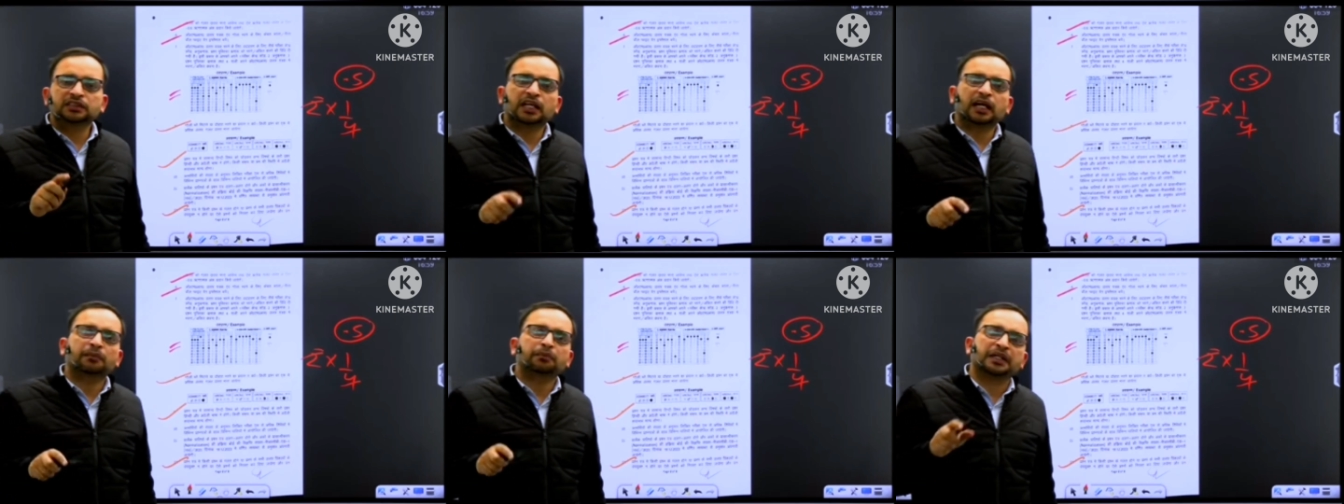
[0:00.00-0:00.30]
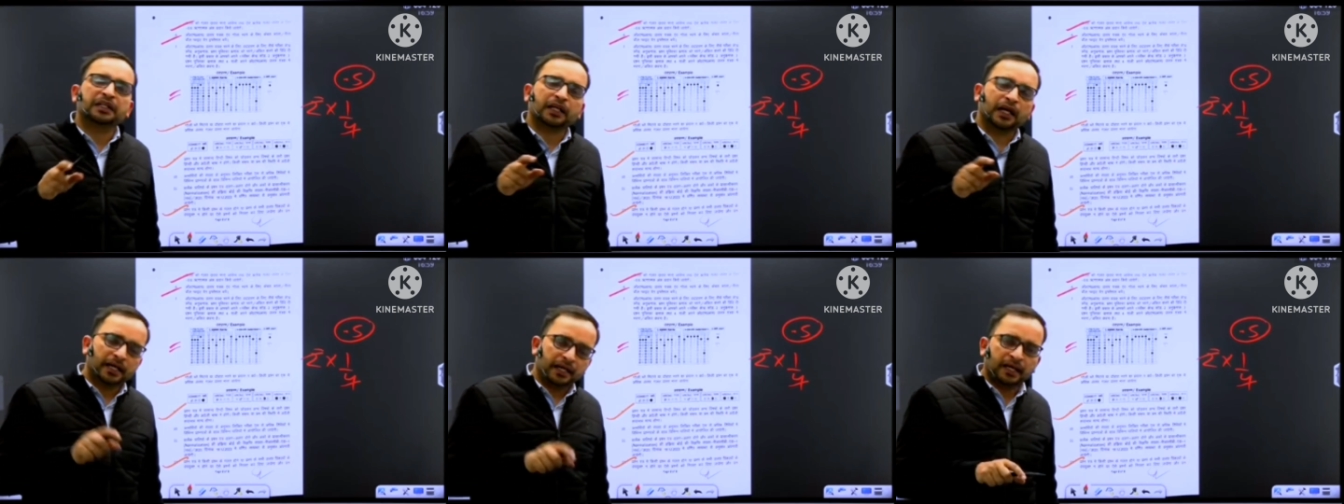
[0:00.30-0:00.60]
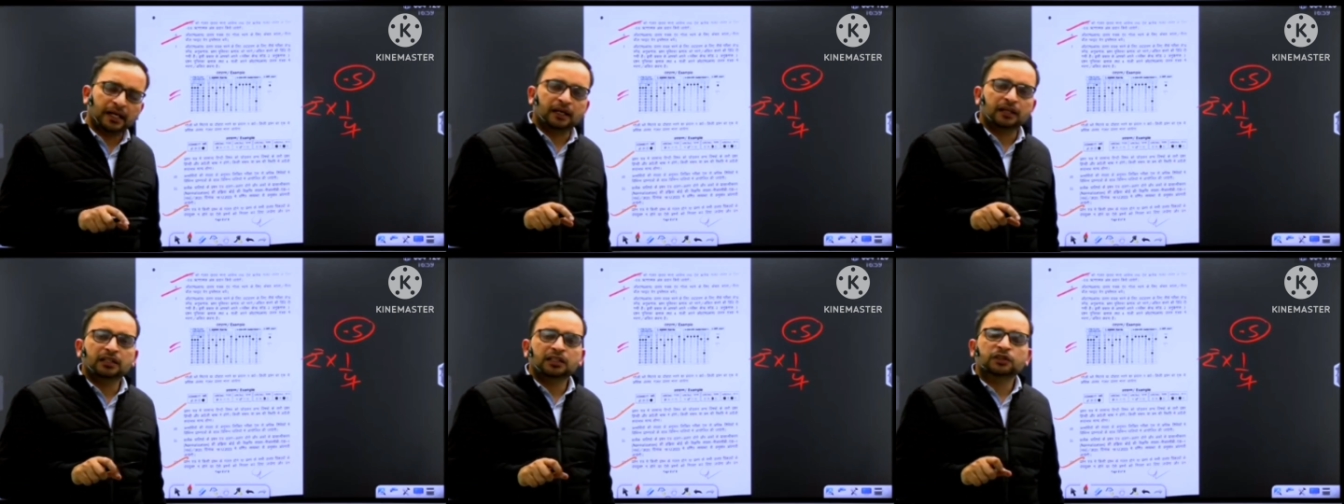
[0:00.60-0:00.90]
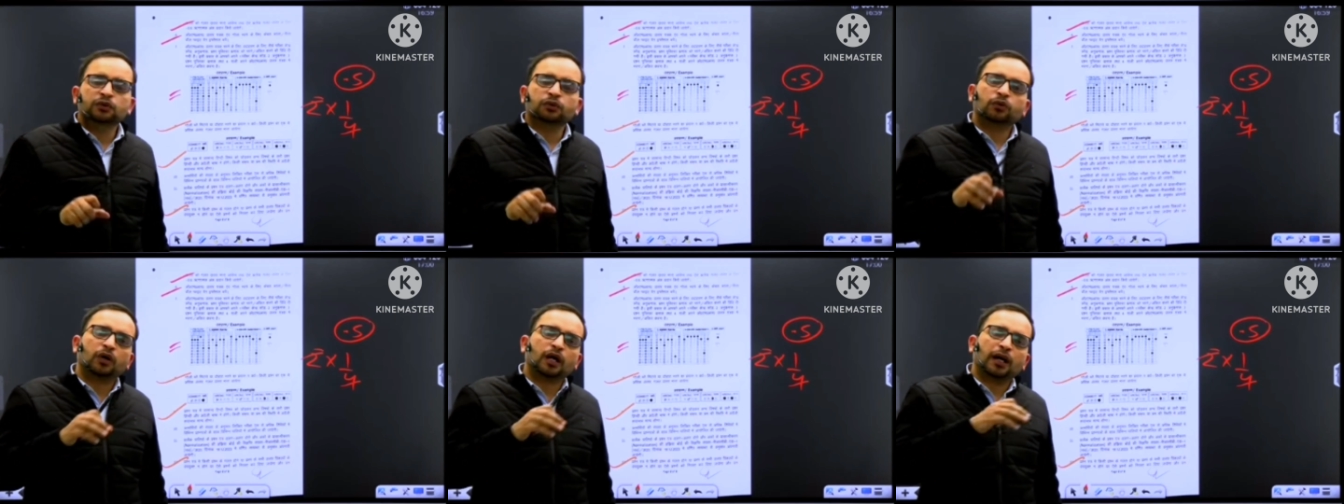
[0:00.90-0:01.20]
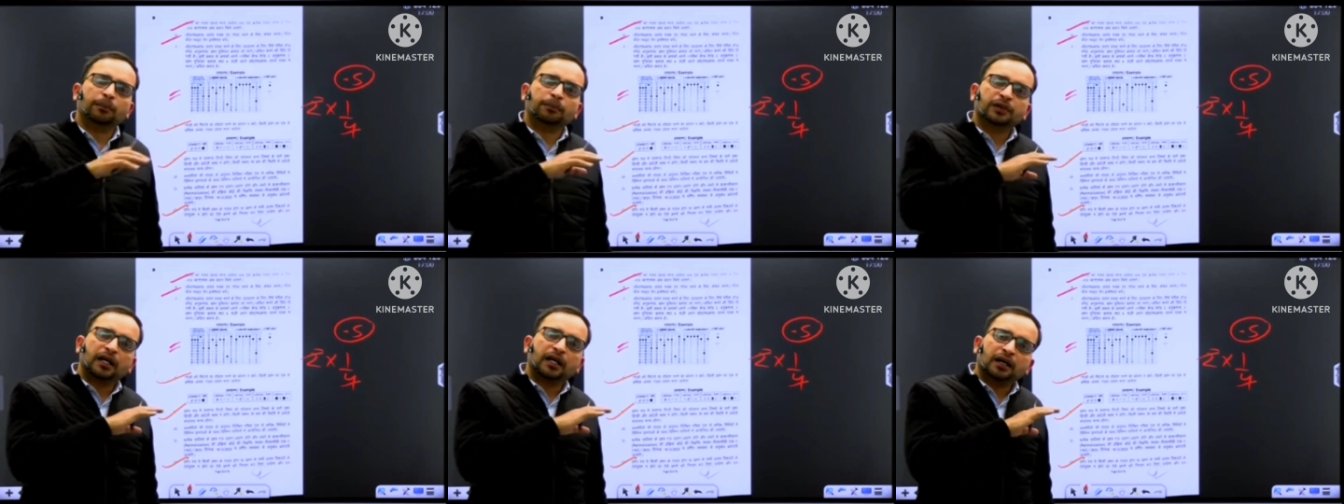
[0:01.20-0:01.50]
या मिटाया तो
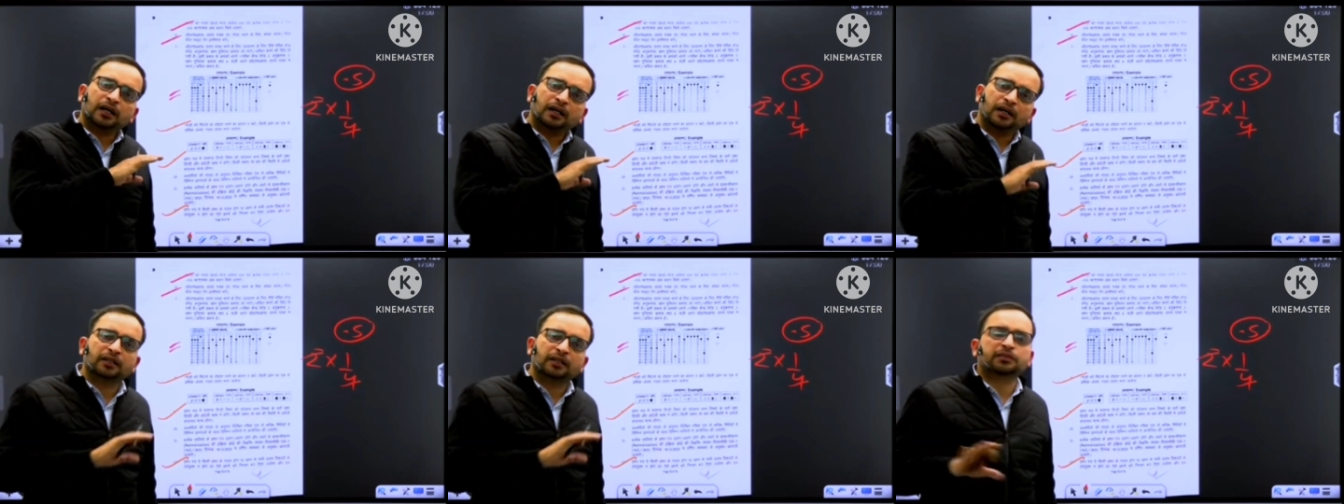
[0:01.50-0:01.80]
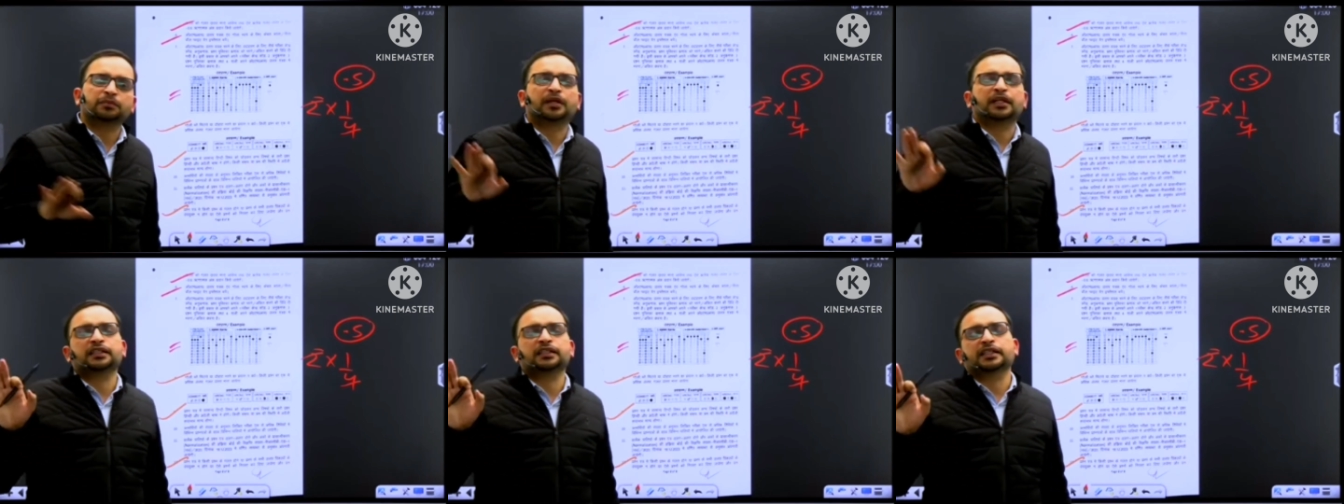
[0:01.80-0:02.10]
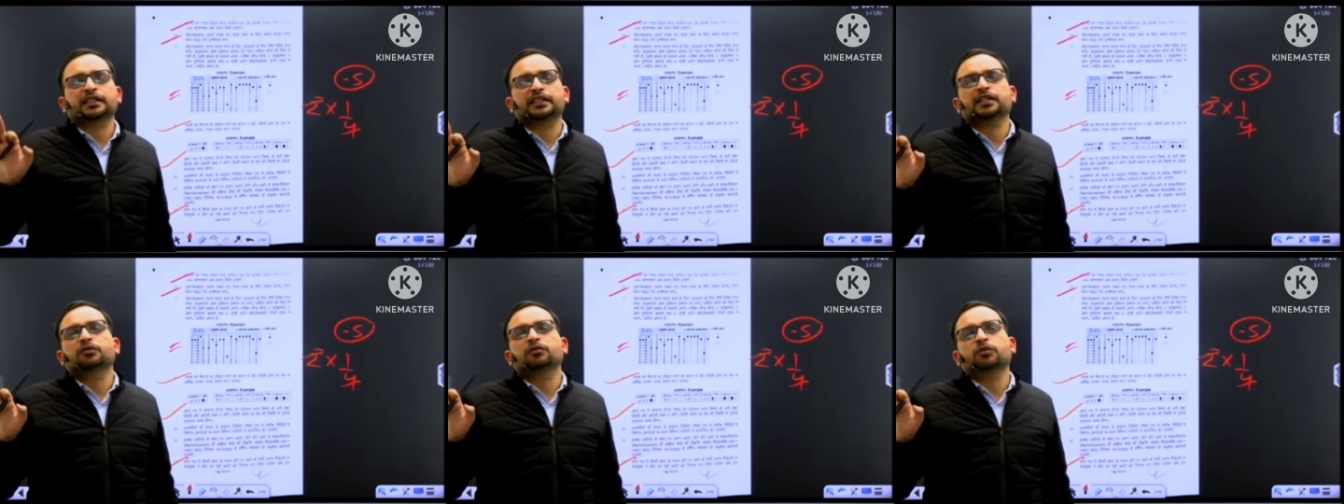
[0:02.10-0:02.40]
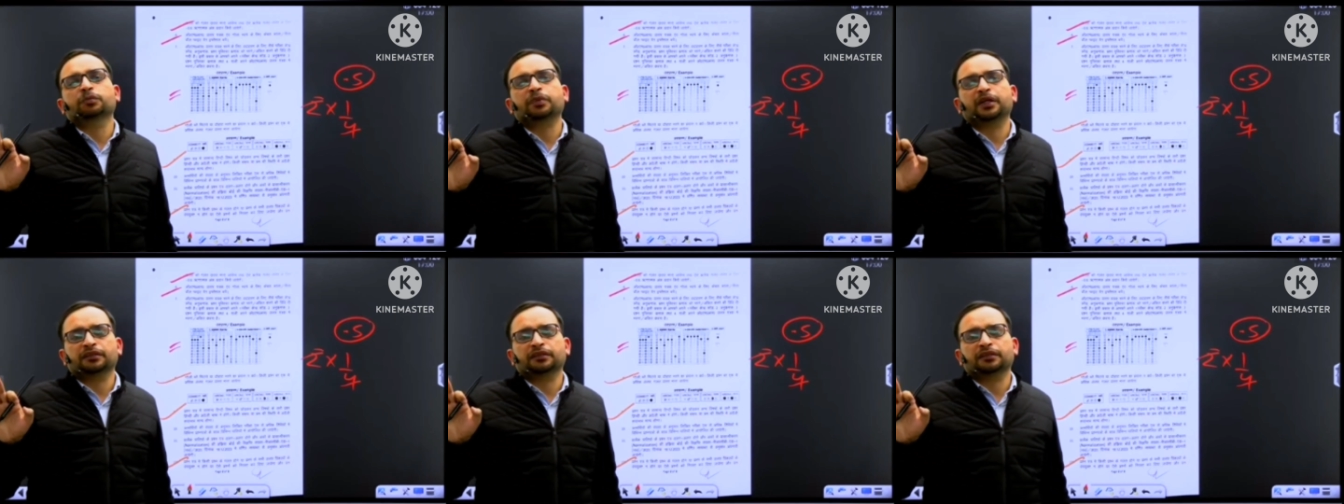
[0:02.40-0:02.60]
वो आपका गलत माना जाएगा